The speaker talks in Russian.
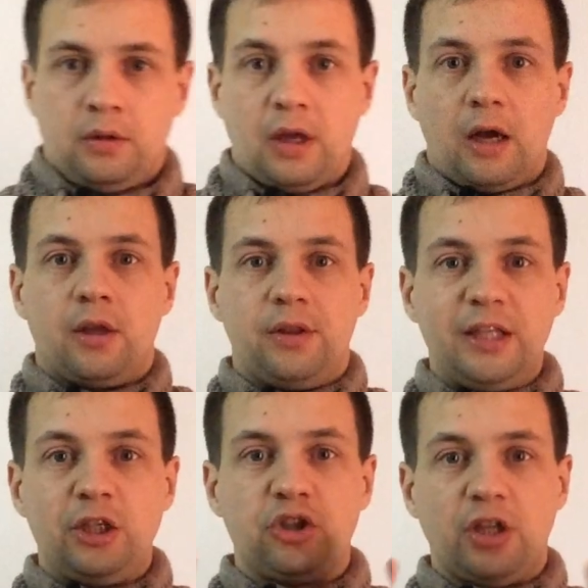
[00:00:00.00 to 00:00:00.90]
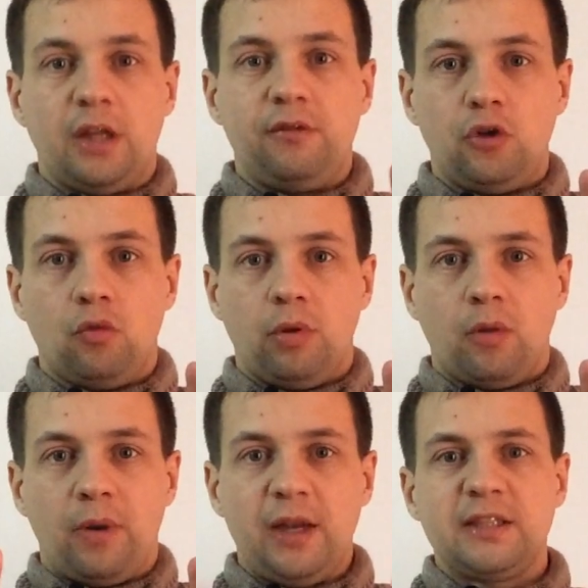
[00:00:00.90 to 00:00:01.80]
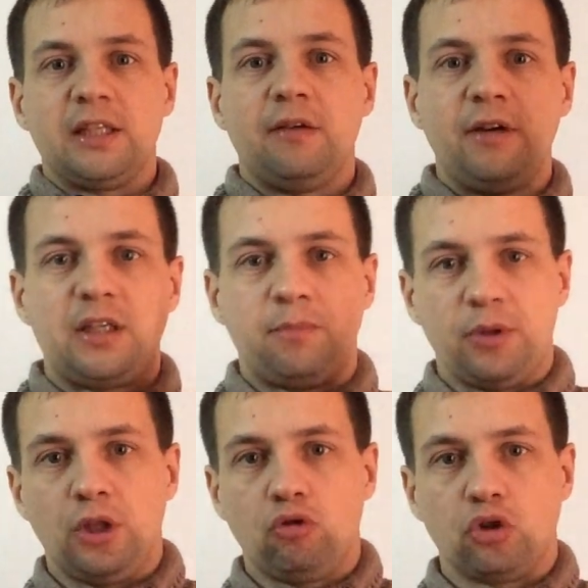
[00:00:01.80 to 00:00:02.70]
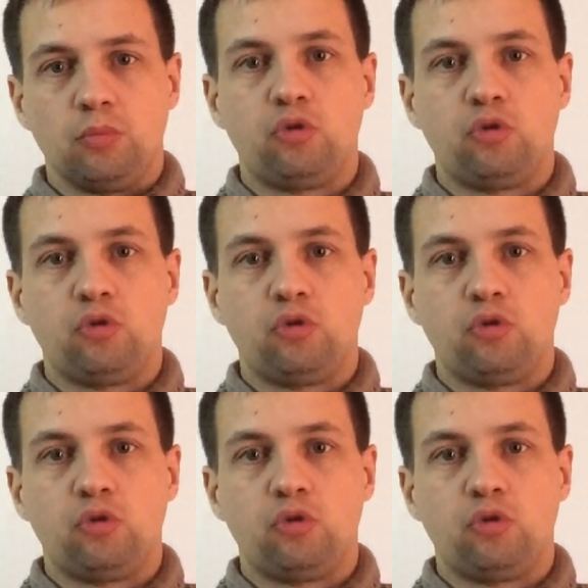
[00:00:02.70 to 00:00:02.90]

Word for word: Так, надеюсь, данное видео было полезно. Давайте подытожим.